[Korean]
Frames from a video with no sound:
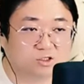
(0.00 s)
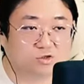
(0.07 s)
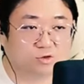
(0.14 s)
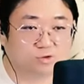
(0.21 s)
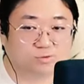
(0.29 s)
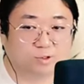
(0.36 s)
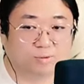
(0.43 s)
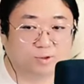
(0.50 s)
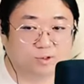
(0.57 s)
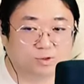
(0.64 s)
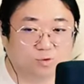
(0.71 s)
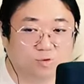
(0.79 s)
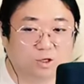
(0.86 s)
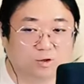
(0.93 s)
털출하고
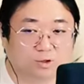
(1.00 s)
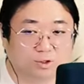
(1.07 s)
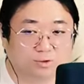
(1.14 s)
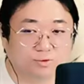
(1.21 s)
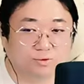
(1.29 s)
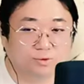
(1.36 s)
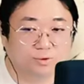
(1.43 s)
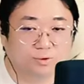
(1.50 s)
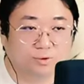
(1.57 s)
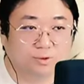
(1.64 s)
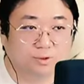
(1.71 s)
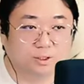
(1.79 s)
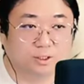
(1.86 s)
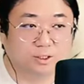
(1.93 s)
싶다면 올라오라고.
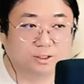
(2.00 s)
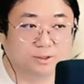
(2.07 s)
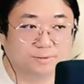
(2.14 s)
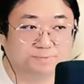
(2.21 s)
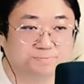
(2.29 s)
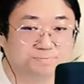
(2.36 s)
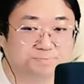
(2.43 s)
예.